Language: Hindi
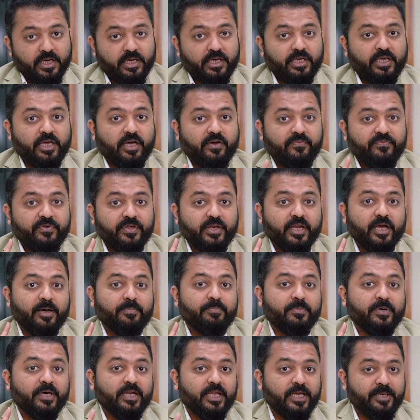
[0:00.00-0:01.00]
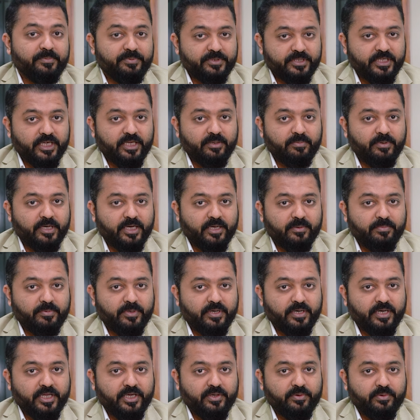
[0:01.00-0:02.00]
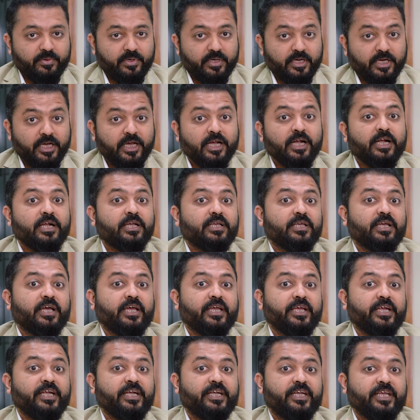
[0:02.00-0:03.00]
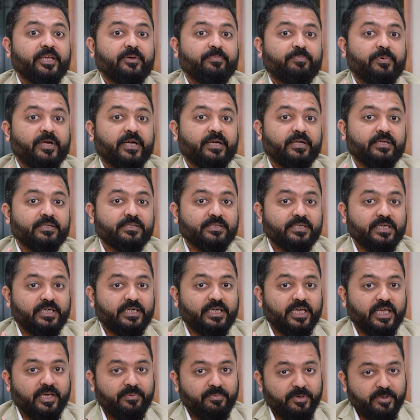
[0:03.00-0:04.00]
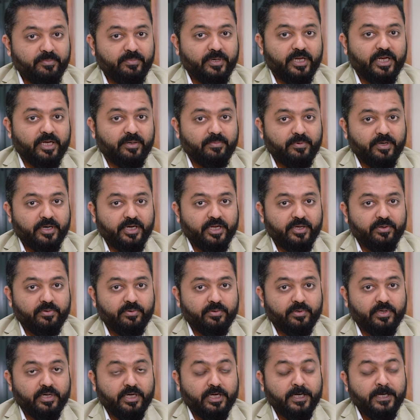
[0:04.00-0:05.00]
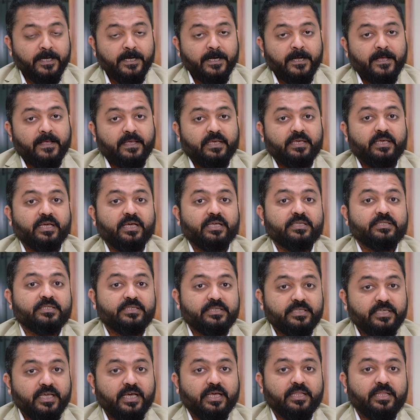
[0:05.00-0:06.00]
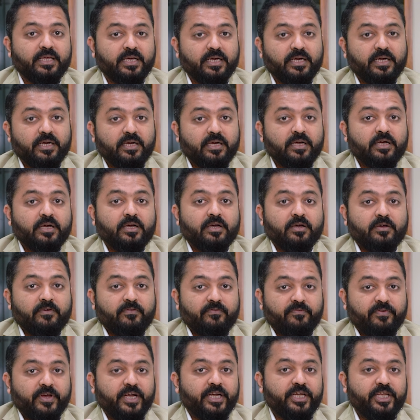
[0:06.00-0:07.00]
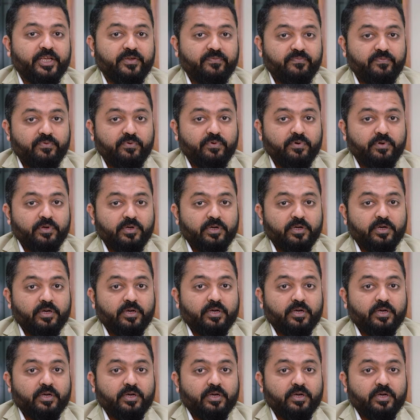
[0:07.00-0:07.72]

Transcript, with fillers: या फिर आपका लाइफस्टाइल बराबर नहीं होना या ईटिंग पैटर्न्स के टाइमिंग बराबर नहीं होना या ज़्यादा फैटी फूड